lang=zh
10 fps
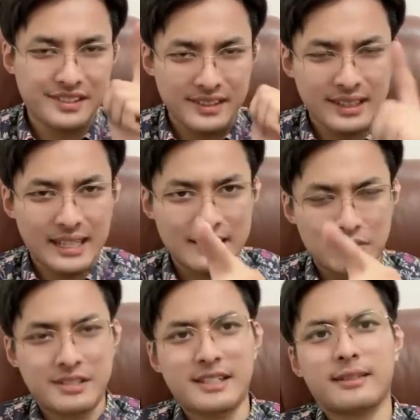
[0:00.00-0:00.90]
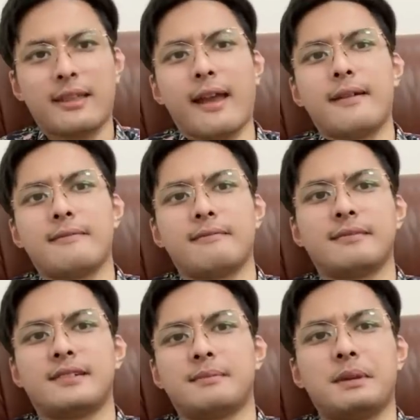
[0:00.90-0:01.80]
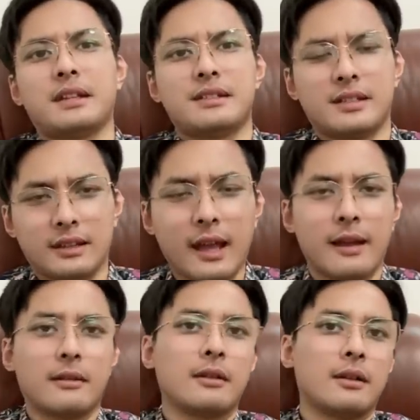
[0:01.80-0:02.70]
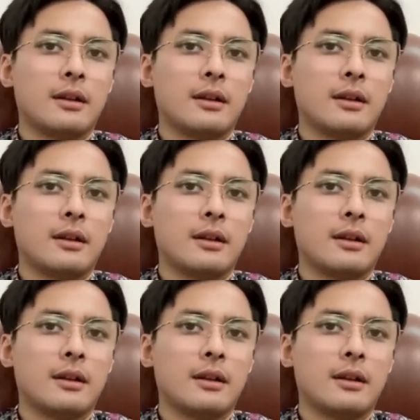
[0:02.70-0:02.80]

自大的这种心态、自卑的心态，